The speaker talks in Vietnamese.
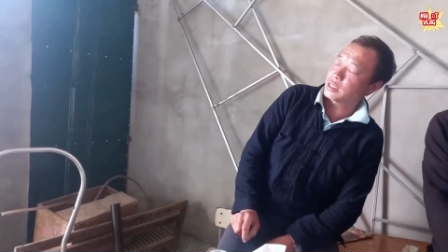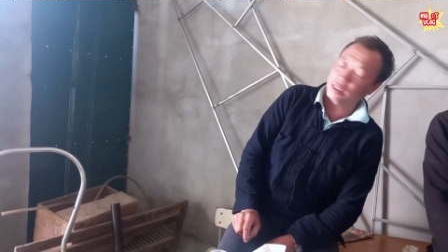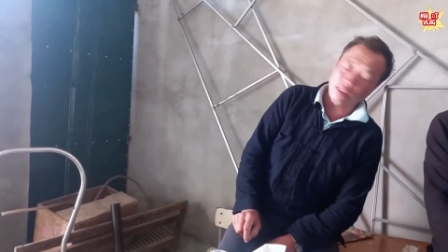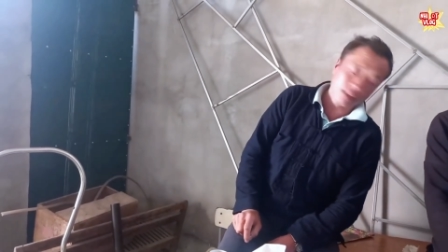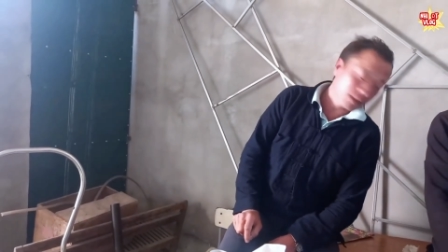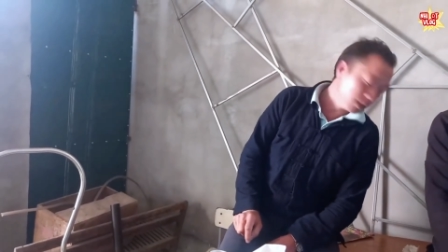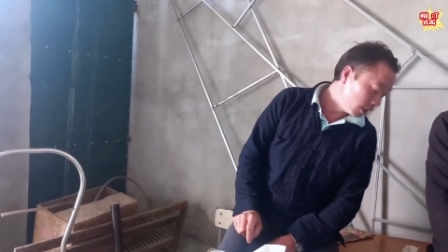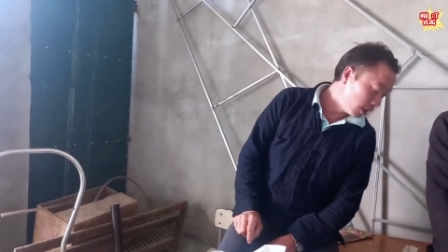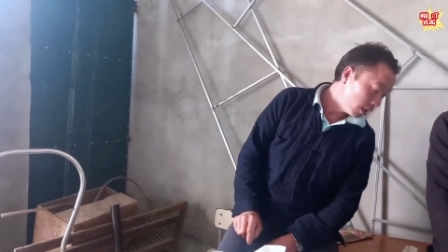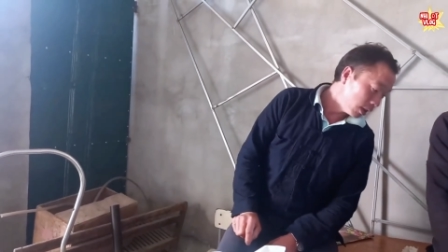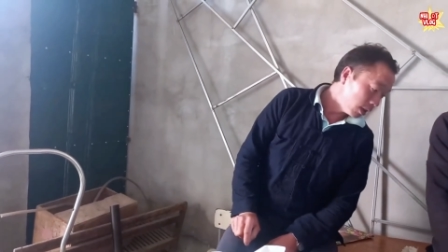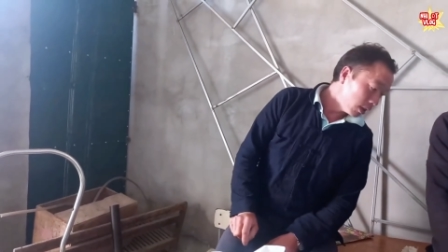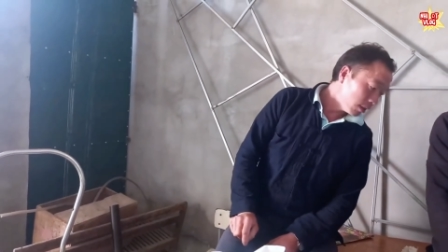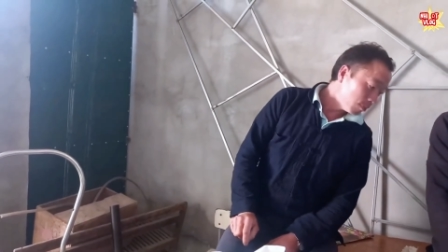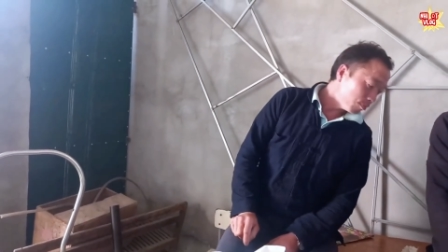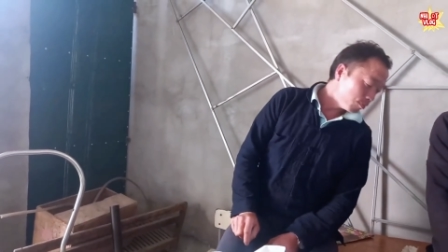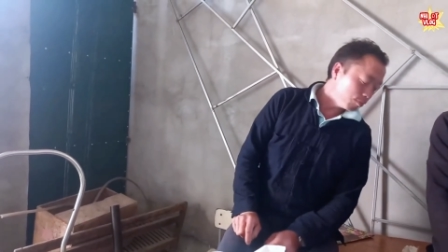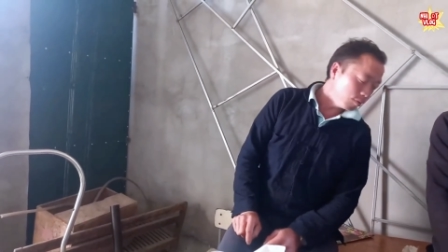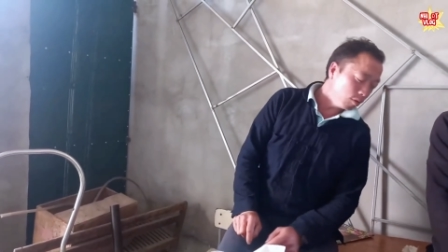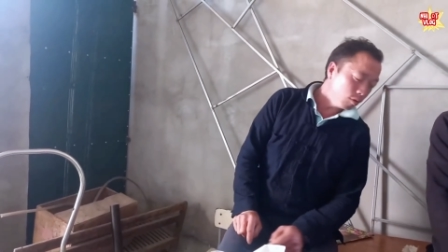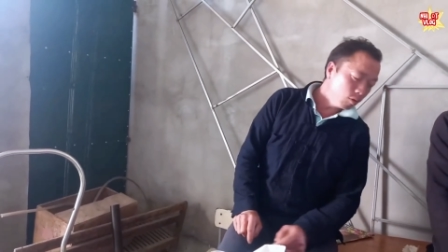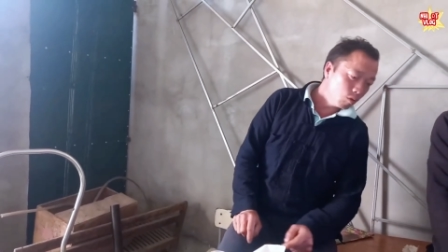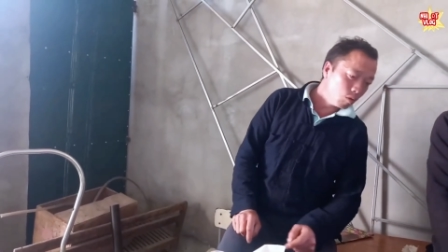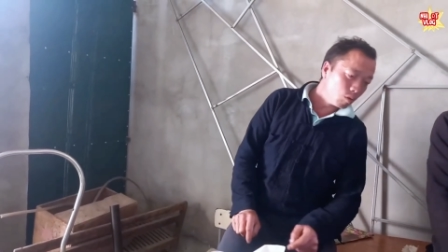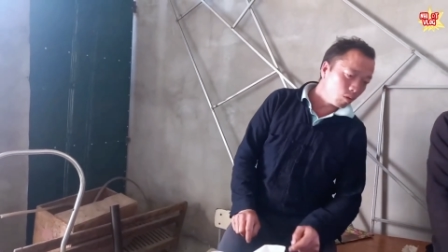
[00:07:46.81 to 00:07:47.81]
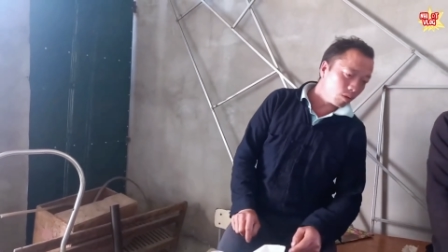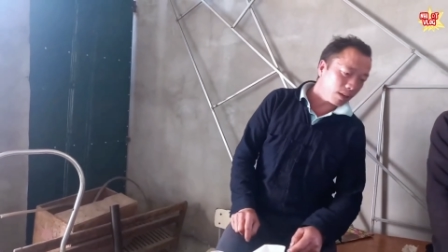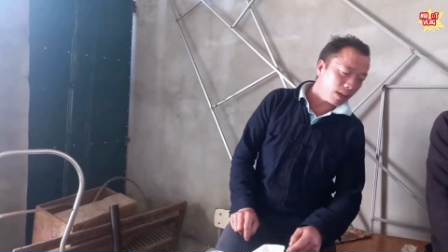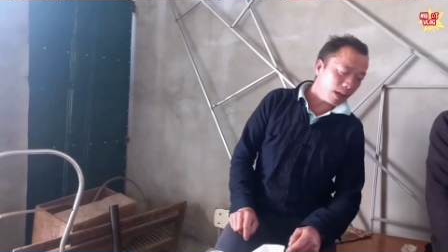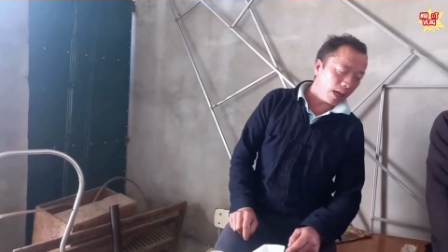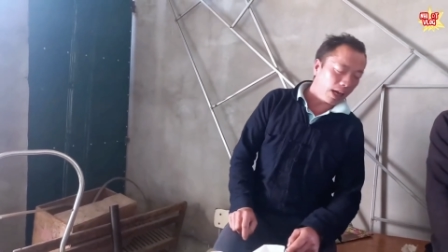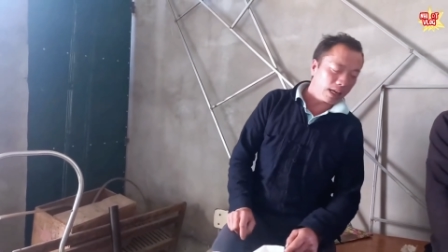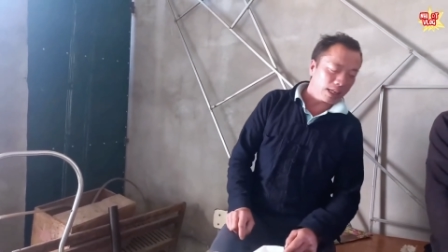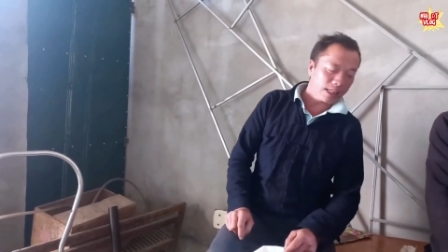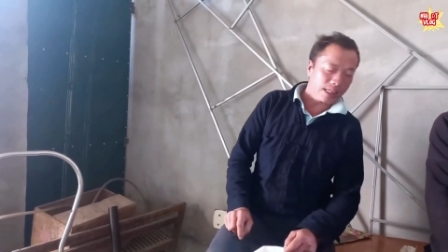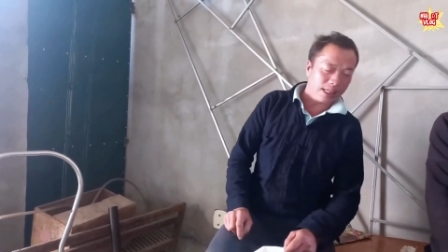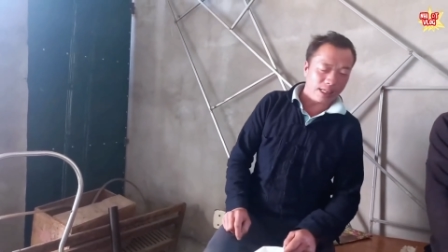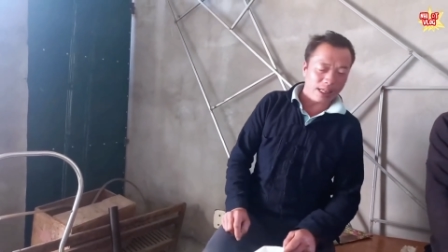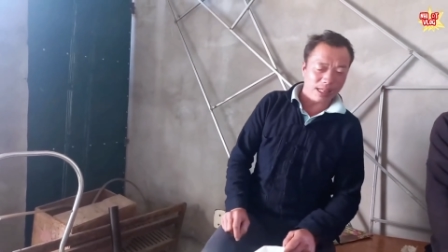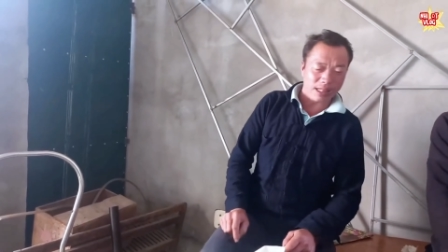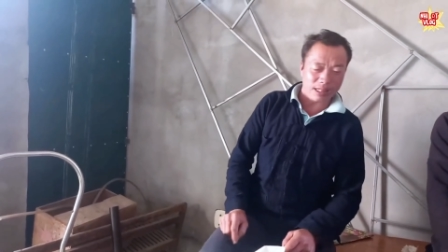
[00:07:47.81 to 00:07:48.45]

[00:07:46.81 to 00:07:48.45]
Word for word: đứng tên mẹ vợ của xỉu